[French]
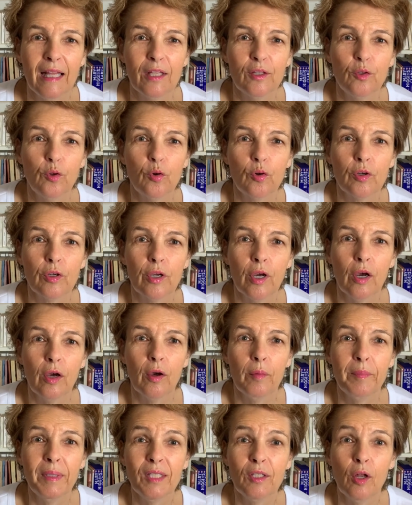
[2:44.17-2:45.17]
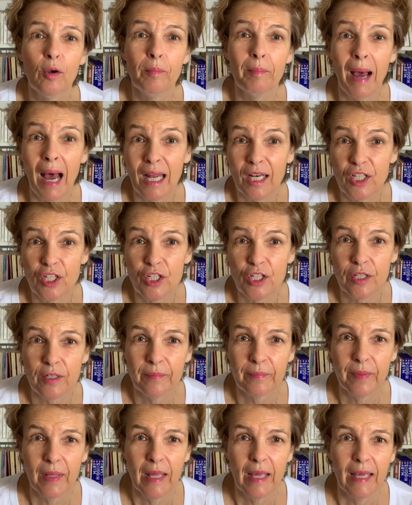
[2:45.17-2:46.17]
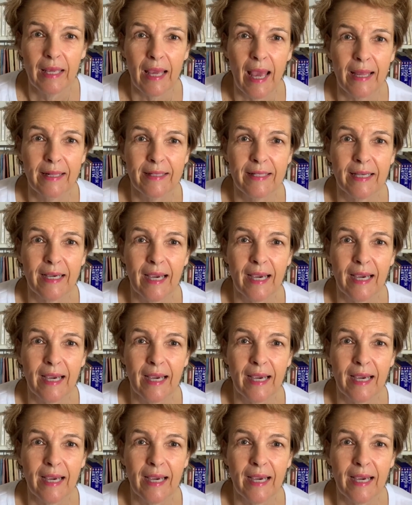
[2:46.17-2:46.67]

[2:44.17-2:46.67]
Donc, euh, Middlemarch a été